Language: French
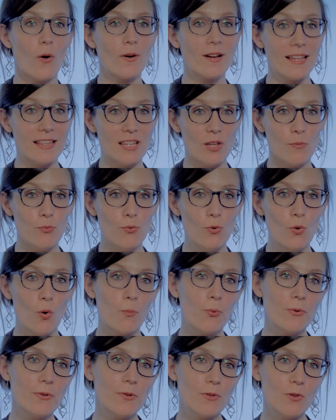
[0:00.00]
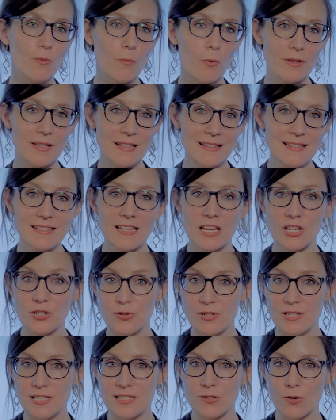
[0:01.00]
En cas d'abus, on peut se demander si un
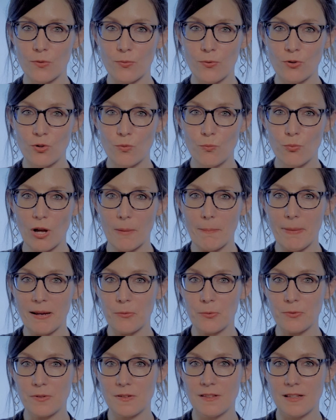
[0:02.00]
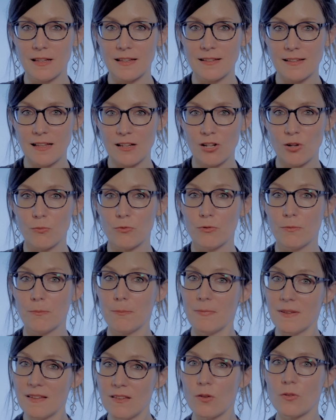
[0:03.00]
juge des enfants ne pourrait pas considérer ça comme
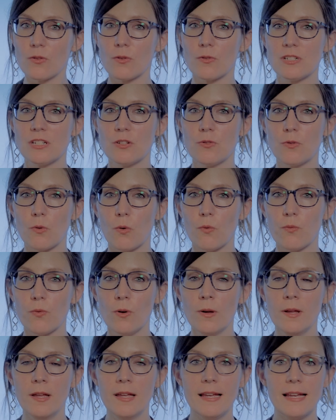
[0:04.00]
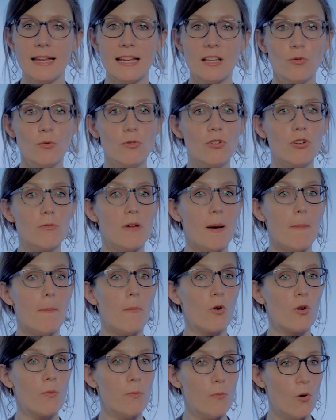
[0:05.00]
une mise en danger de l'enfant et donc comme un
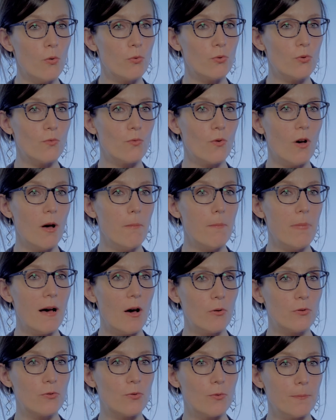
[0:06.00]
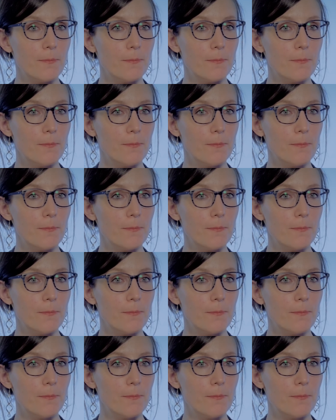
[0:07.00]
manquement aux devoirs parentaux.